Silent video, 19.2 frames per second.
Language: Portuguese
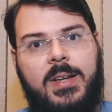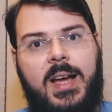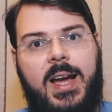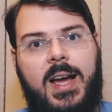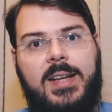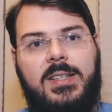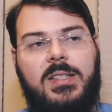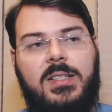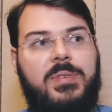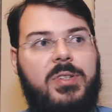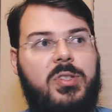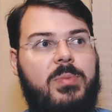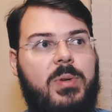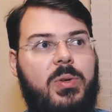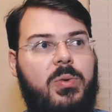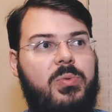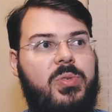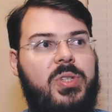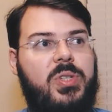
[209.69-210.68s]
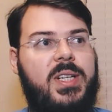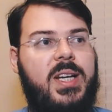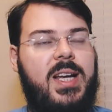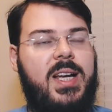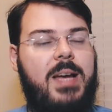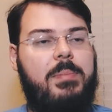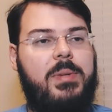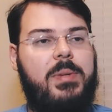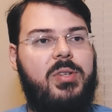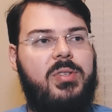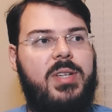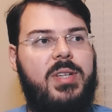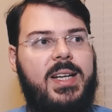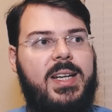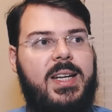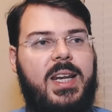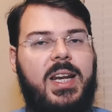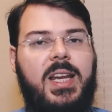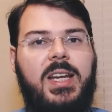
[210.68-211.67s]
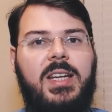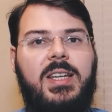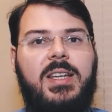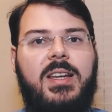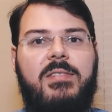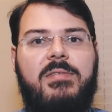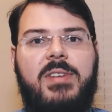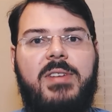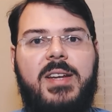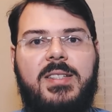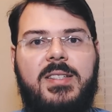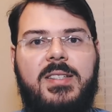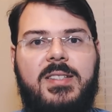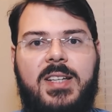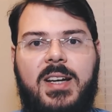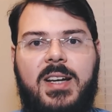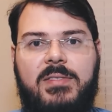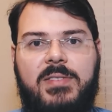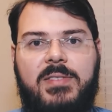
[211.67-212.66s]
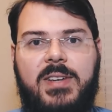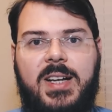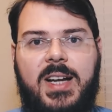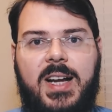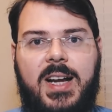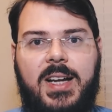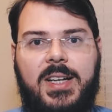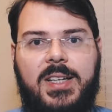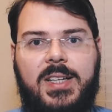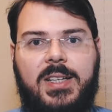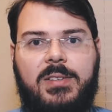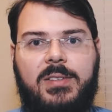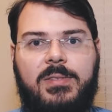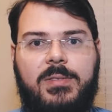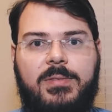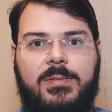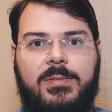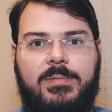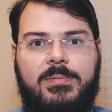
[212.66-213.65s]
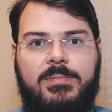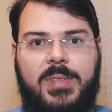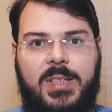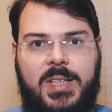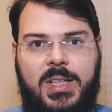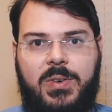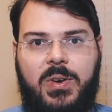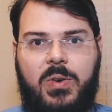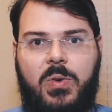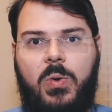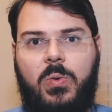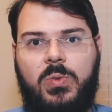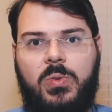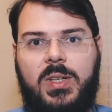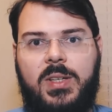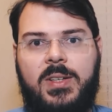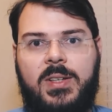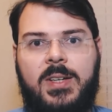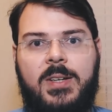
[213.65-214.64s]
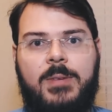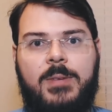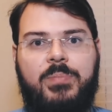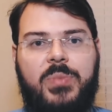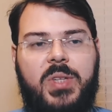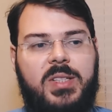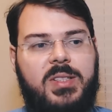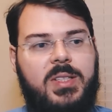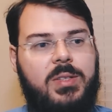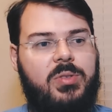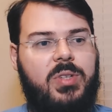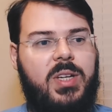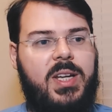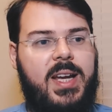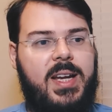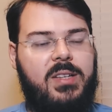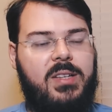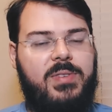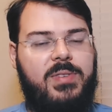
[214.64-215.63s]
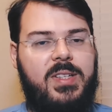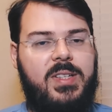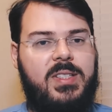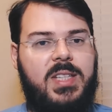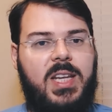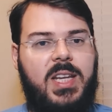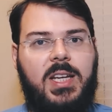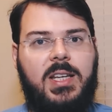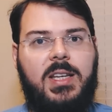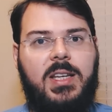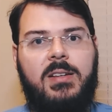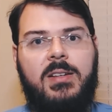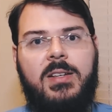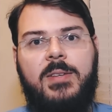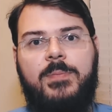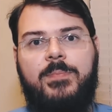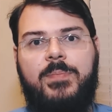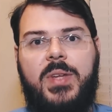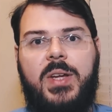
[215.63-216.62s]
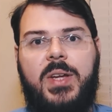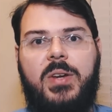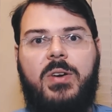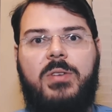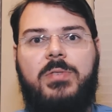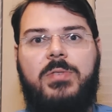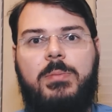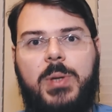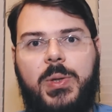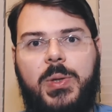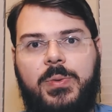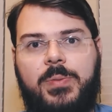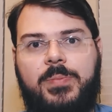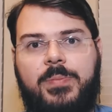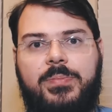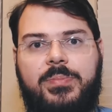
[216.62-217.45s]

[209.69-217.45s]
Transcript: Aí você faz uma continha rápida, isso dá 30 vezes de alavancagem, entendeu a conta? 300 reais vezes 30 dá 9 mil.